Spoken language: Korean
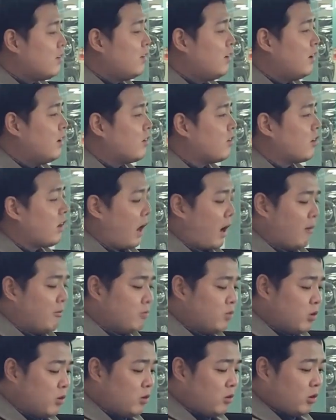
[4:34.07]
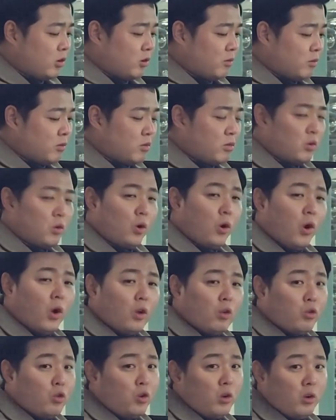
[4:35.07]
실내에서 감성적인 부분도
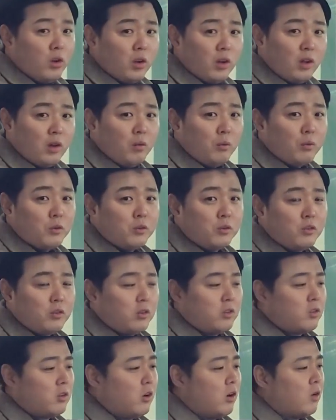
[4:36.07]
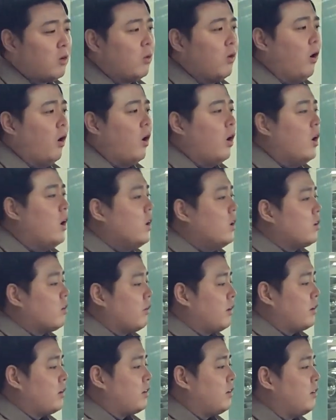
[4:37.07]
뛰어나다고 보실 수 있을 것 같고요.
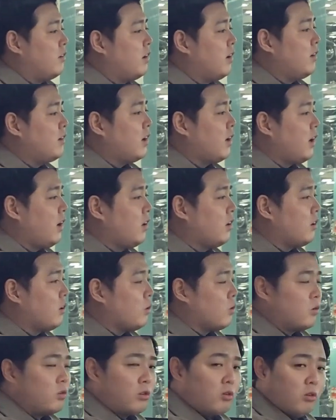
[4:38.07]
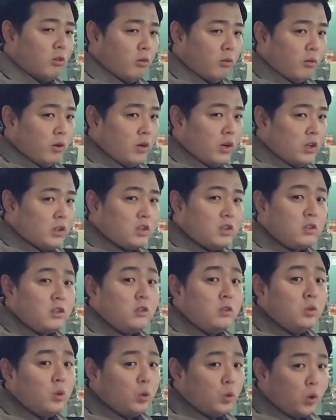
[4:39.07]
정말 디젤 차량인데도 지금
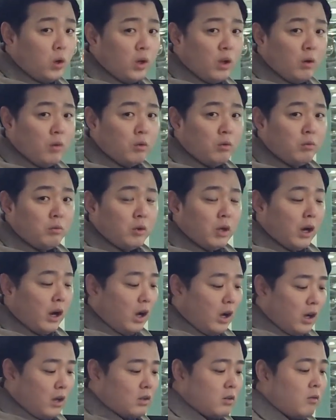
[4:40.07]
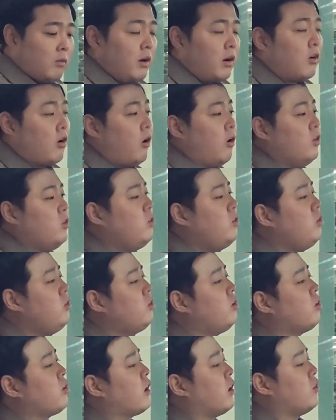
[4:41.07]
진동도 하나 없습니다. 정말
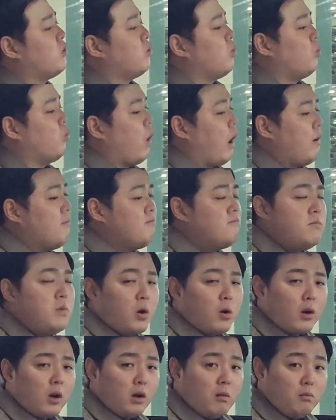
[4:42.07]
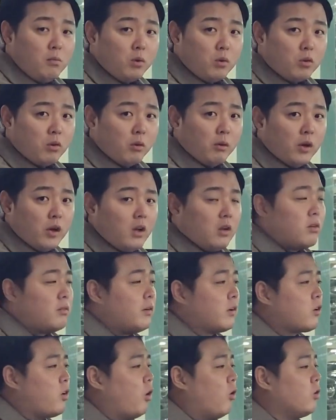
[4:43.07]
컨디션까지도 완벽한 모습
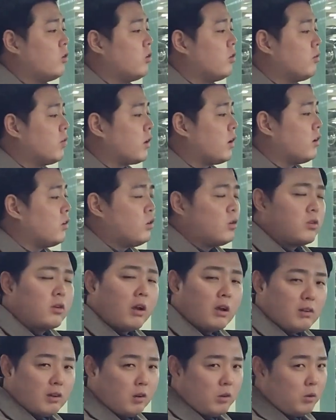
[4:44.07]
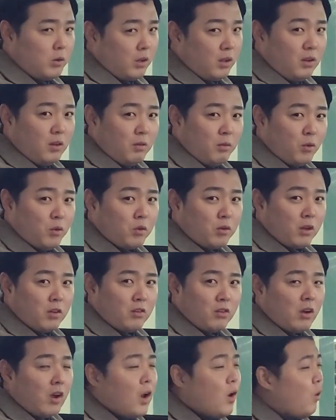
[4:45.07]
정말 경정비까지도 제대로 돼 있는
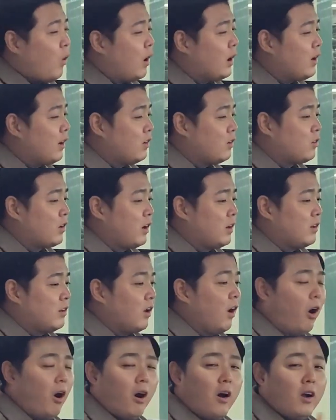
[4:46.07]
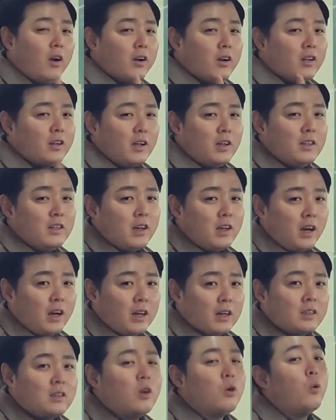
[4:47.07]
모습까지 확인할 수가 있는데요. 일단 이
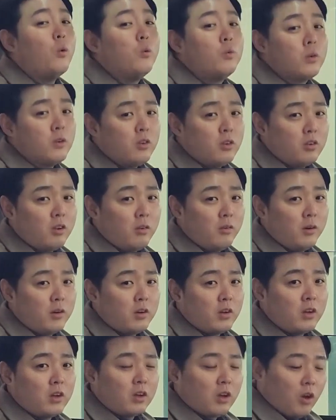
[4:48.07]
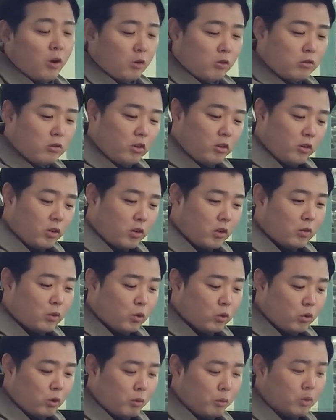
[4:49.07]
차량 이제 옵션들 설명드릴게요. 운전석과
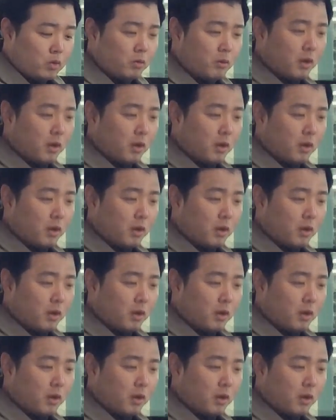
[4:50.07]
조수석